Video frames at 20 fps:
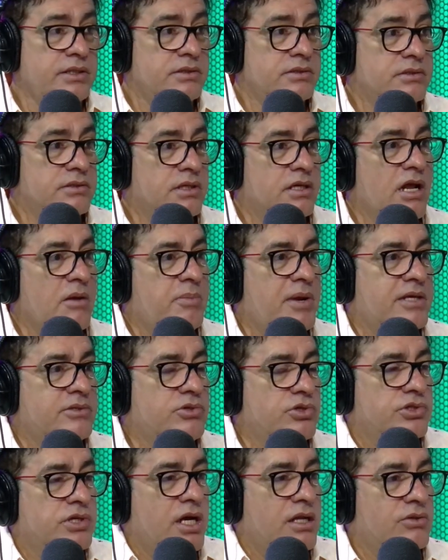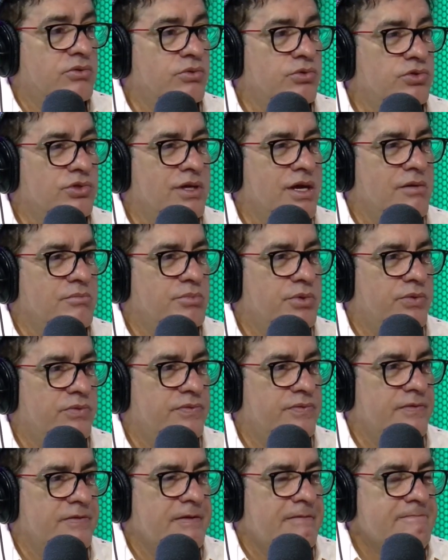Hace unos en años. En el plan social tuvo un tiempo.
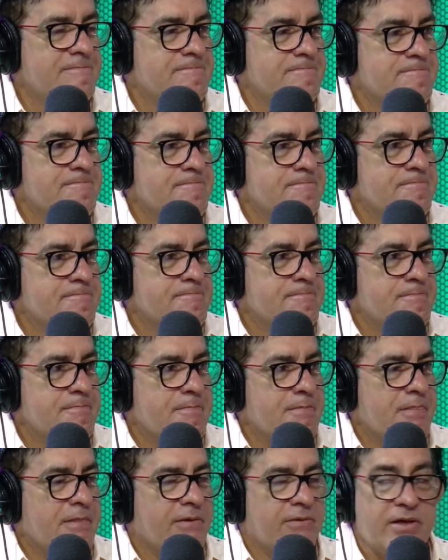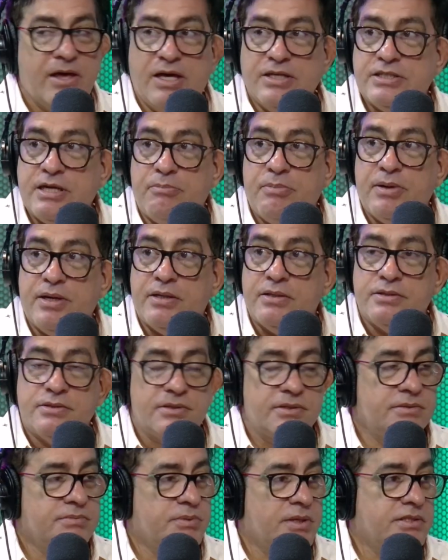Hace unos años, está la ambiente.
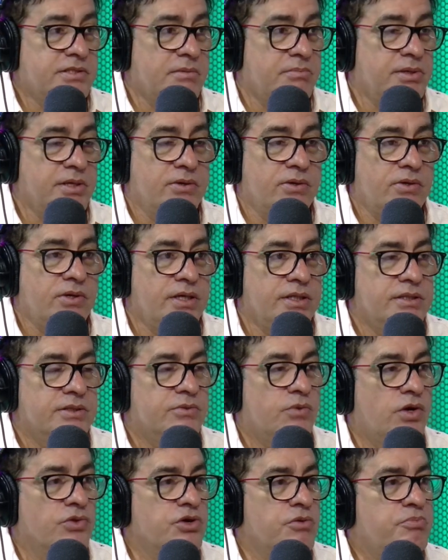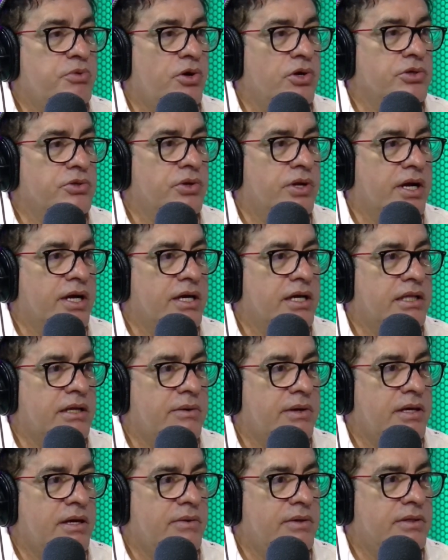hace unos años, Milagro. Cuando Hipólito era que ella
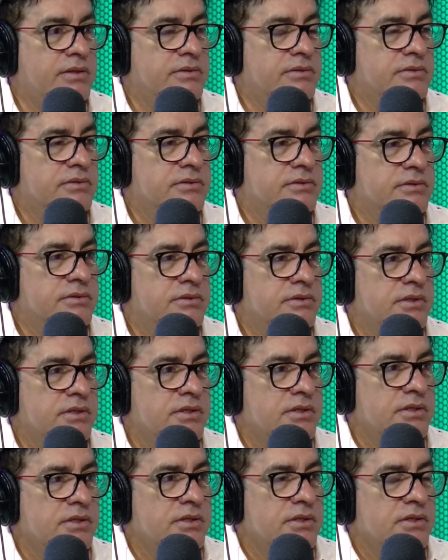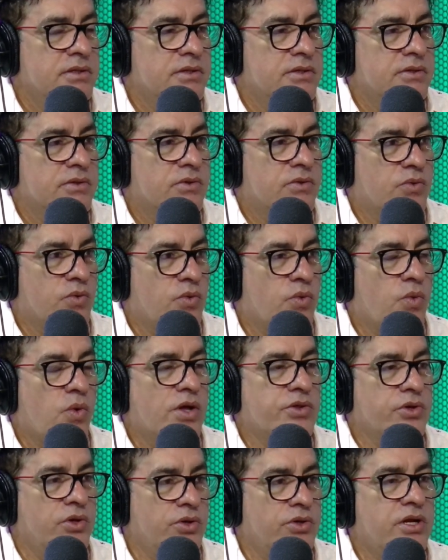estaba allá. No, y cuando Hipólito no, cuando Leonel, el primer gobierno.
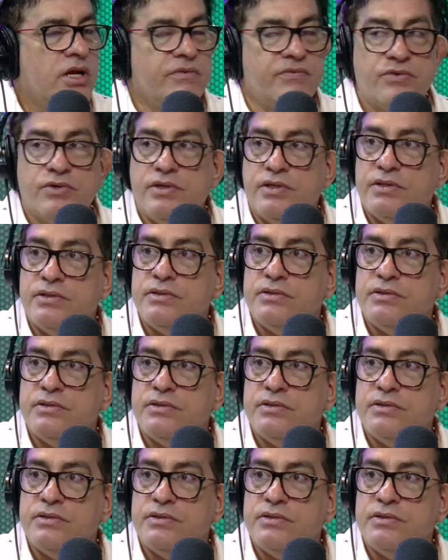Cuando Leonel fue. ¿ah?